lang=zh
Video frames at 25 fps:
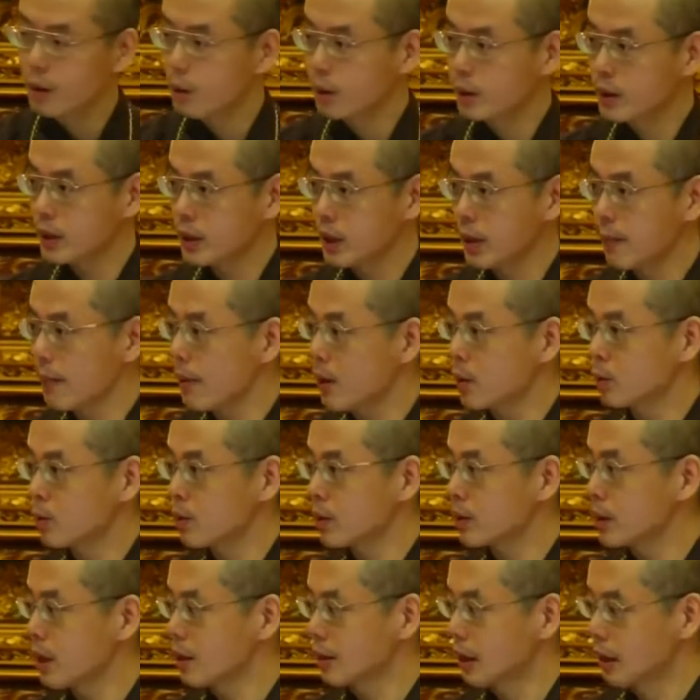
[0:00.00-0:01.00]
我今天没有
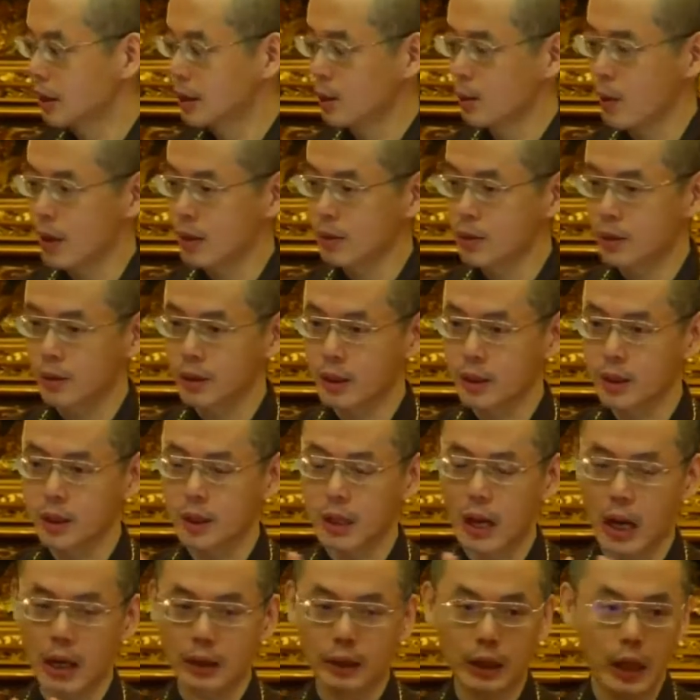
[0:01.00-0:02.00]
做烧到一望九的事啊，